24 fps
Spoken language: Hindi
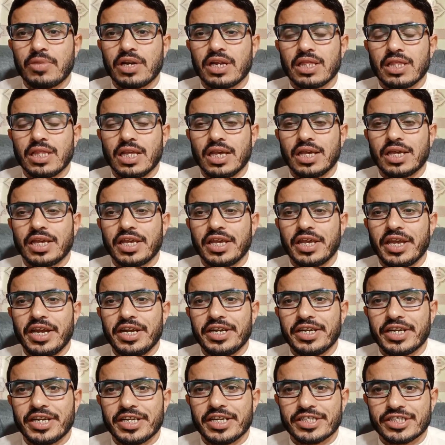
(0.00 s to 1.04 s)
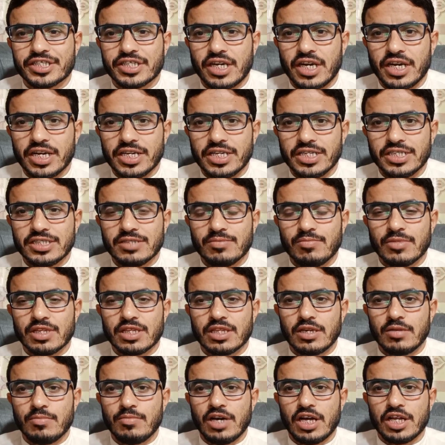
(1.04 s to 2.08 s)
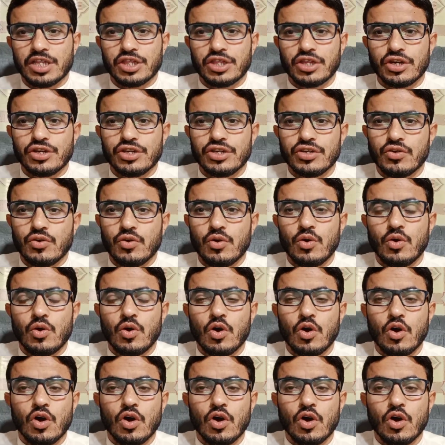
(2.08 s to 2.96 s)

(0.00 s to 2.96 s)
परिंदे की इंटेस्टाइंस मतलब अंतड़ियों